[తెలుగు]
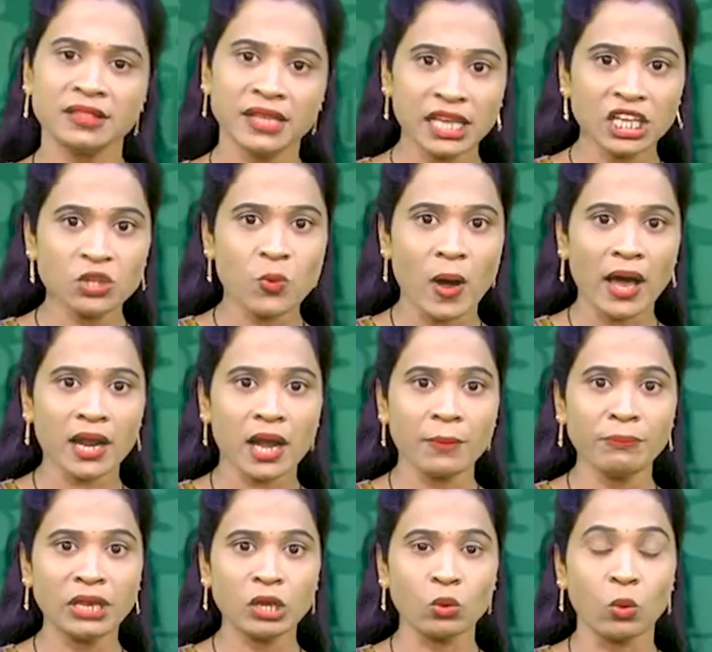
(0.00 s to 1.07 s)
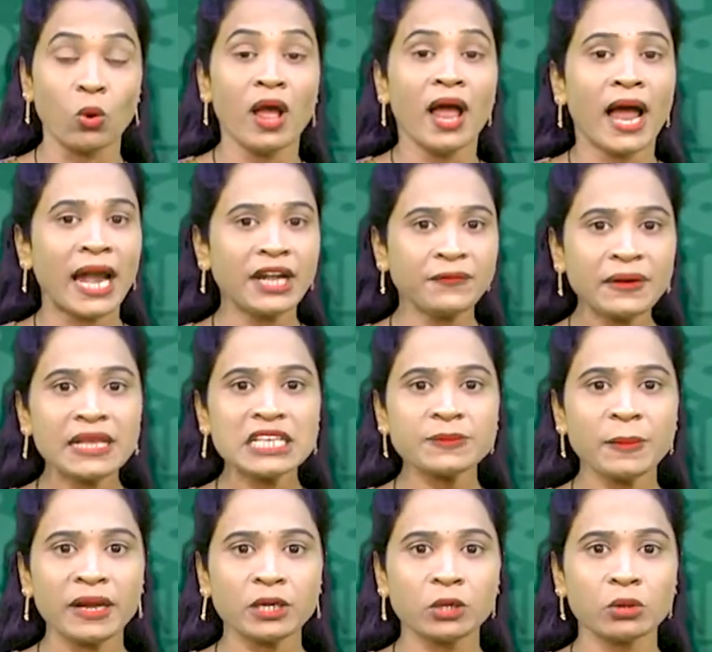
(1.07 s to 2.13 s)
దీని ద్వారా మీకు
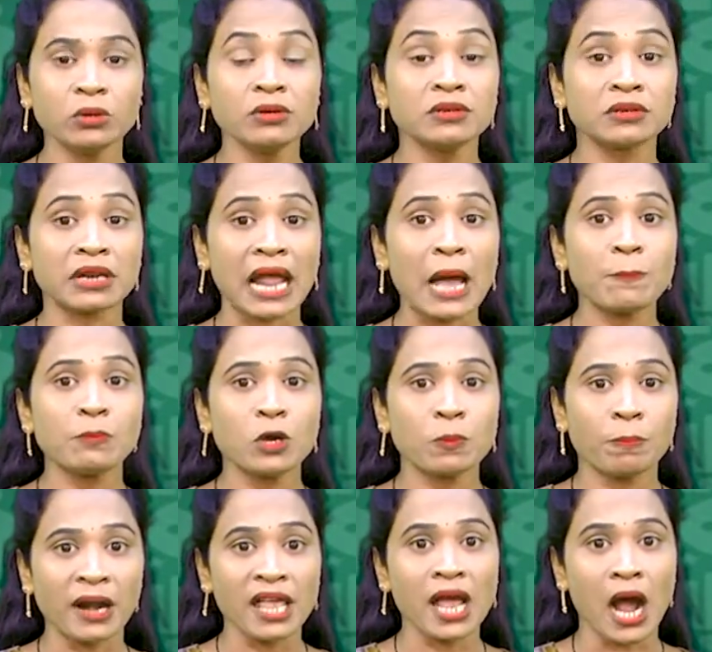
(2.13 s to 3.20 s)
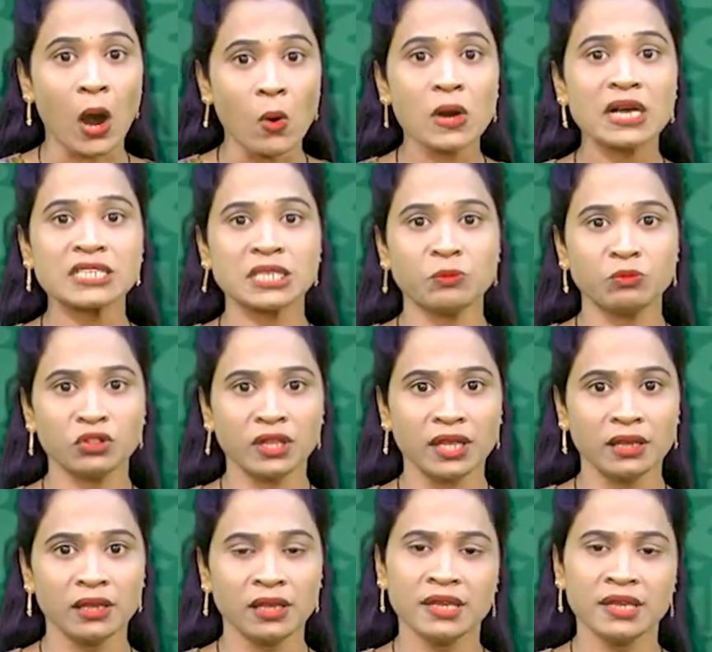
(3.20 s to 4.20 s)
అడ్వర్టైజ్మెంట్లు ట్రాప్లో పడే అవకాశం ఉంది